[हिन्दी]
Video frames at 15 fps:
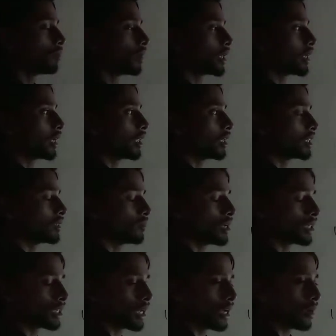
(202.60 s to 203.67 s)
बढ़िया से
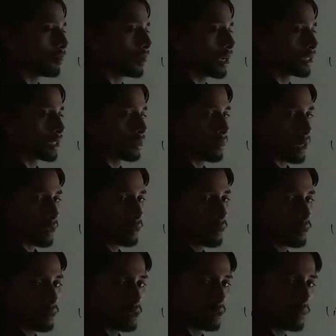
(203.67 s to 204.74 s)
सीमेंट का प्लस्तर मार
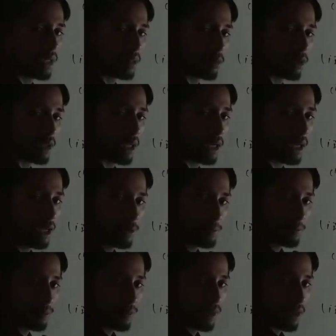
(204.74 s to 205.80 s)
दो सीमेंट मोटर का
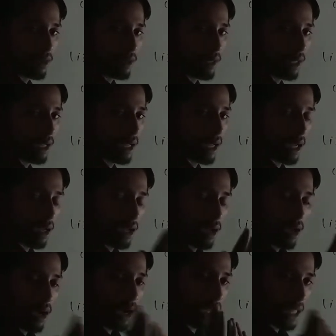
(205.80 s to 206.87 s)
ठीक है
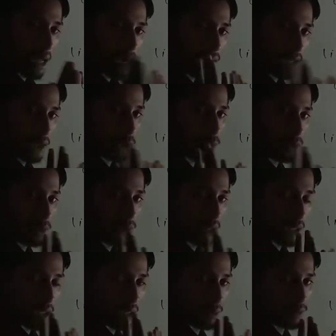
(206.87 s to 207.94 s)
आधा घंटा छोड़ दो एक
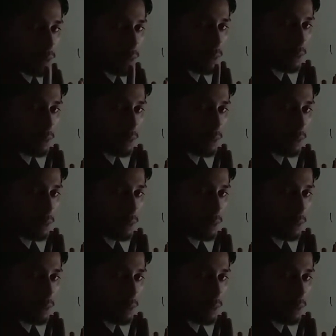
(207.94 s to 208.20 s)
घंटा उसको